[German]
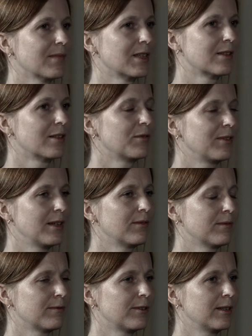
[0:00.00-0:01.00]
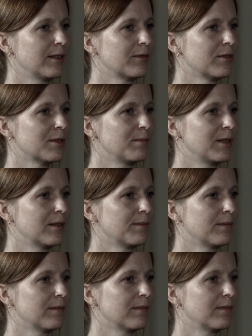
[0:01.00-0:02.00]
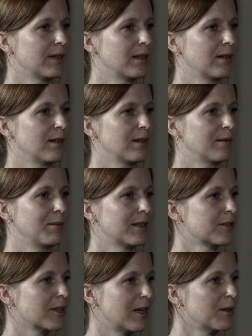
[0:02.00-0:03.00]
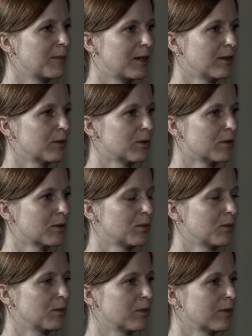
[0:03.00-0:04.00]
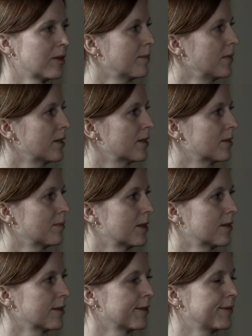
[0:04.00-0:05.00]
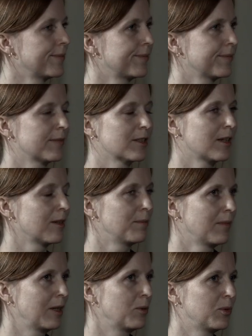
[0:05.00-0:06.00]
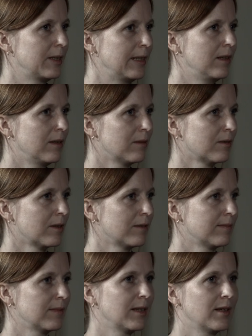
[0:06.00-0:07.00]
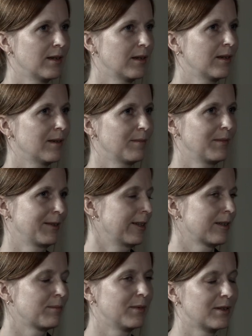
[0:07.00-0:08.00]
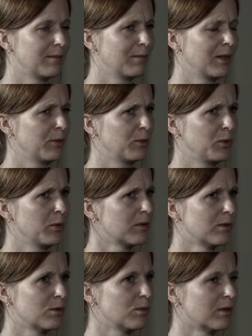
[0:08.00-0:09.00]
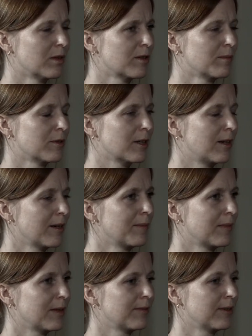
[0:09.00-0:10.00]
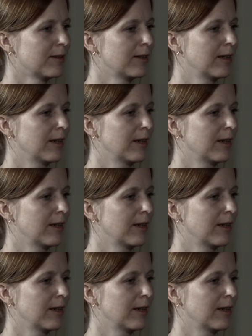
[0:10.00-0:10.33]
es hat auf jeden Fall etwas mit dem mit der Schreibhaltung zu tun oder mit, mit der Schreibmelodie oder mit, vielleicht mit dem melodiösen Zugang zum Schreiben, aber